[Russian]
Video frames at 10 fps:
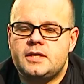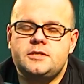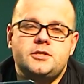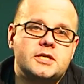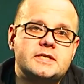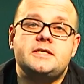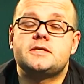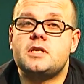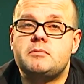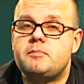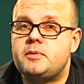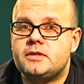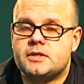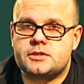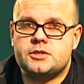Сейчас те самые
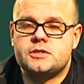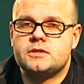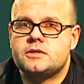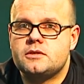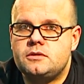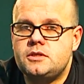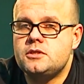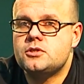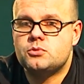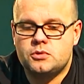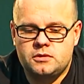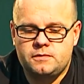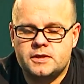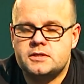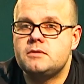15-16 тысяч стоит
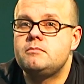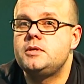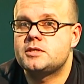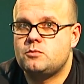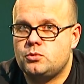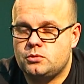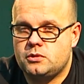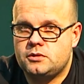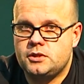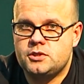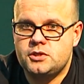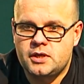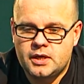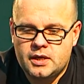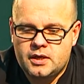версия без модуля
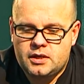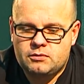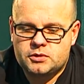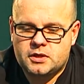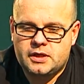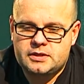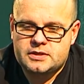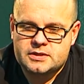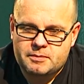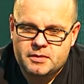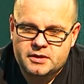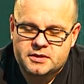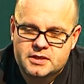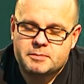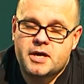3G, и вот этот, сам,
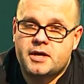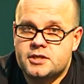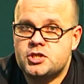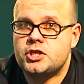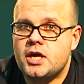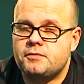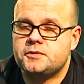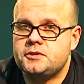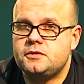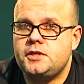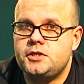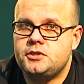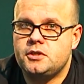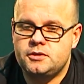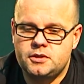этот самый как раз шаг, вот эти
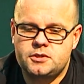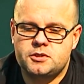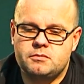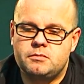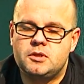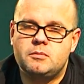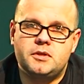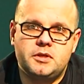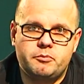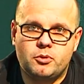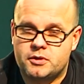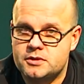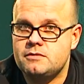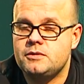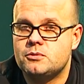3-4 тысячи, было бы
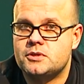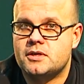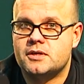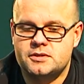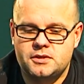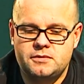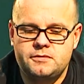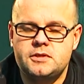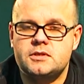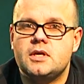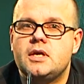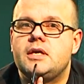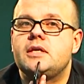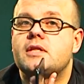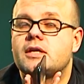неплохо сдвинуть как раз таки вниз,
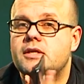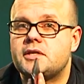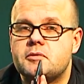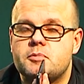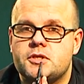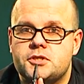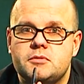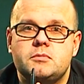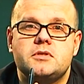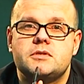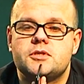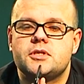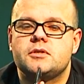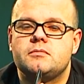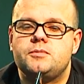и тогда этот планшет бы
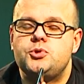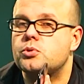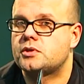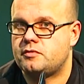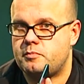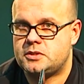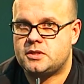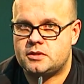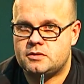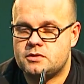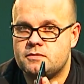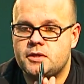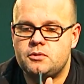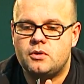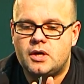совершенно четко вписался в
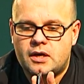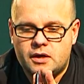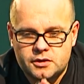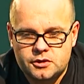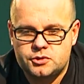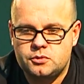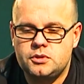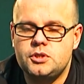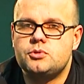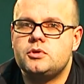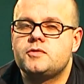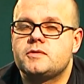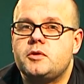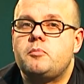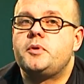свою рыночную нишу и в
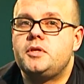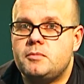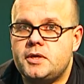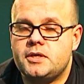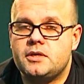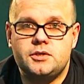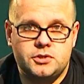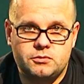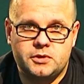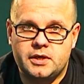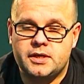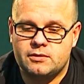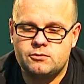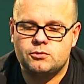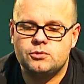свое понимание, для чего и для
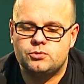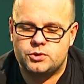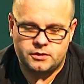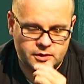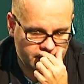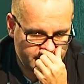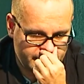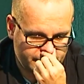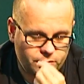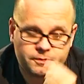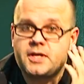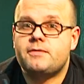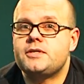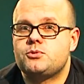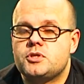кого он нужен. Но ну,
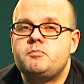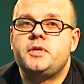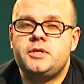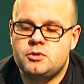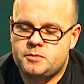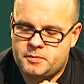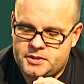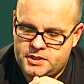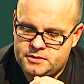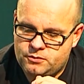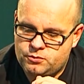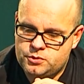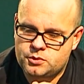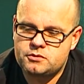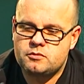давайте уже перейдем непосредственно к
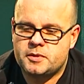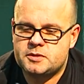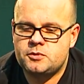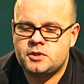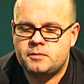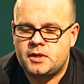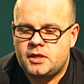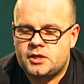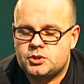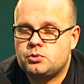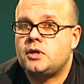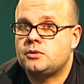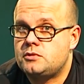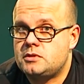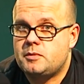устройству и посмотрим, что
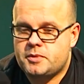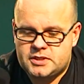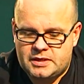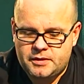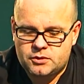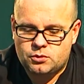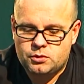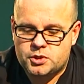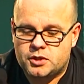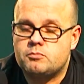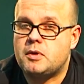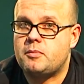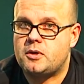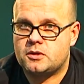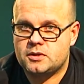оно из себя представляет, коли уж оно
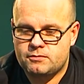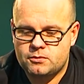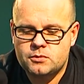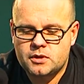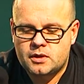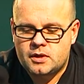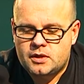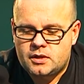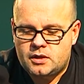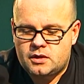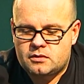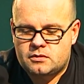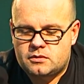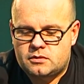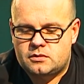попало к нам в руки, и
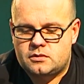э,